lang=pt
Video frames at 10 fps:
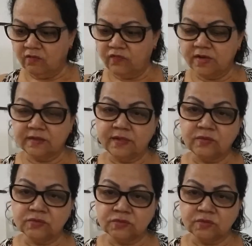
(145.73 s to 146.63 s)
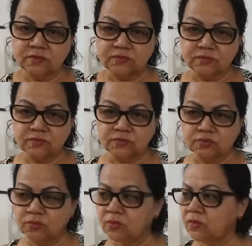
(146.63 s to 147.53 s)
Fica até gostoso o
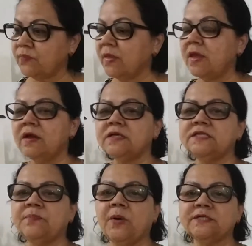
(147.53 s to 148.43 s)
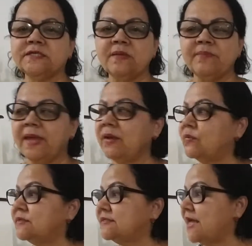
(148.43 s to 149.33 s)
suco. Você pode
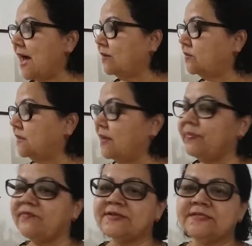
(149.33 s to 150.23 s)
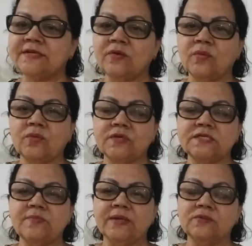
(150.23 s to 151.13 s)
também usá-lo né, para fazer o
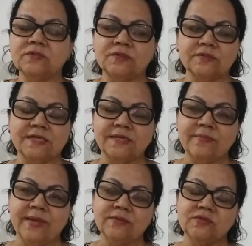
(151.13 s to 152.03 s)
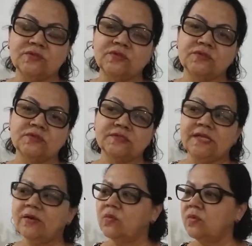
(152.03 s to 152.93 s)
cozimento dos seus alimentos, dos seus
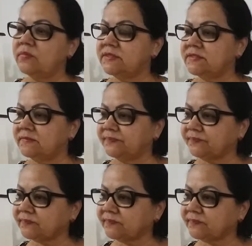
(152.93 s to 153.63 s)
legumes,